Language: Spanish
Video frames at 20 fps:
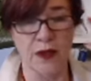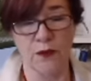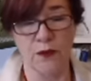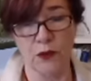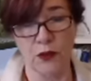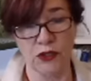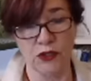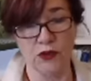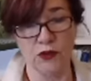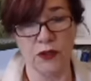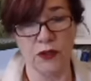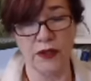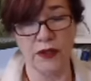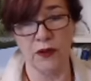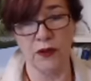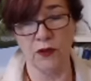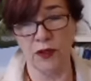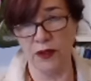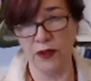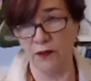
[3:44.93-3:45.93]
Por eso es que
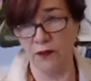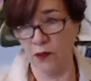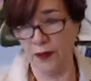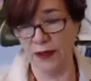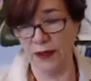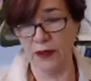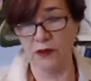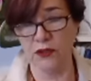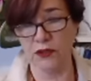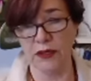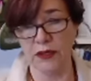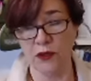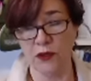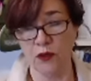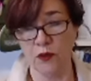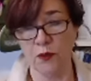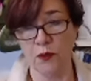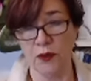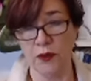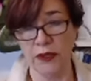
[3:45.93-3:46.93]
yo llevo varios años
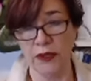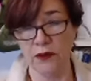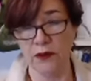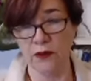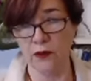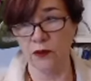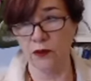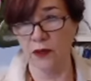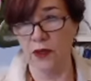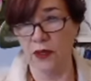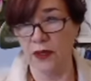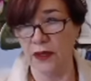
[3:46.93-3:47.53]
poniendo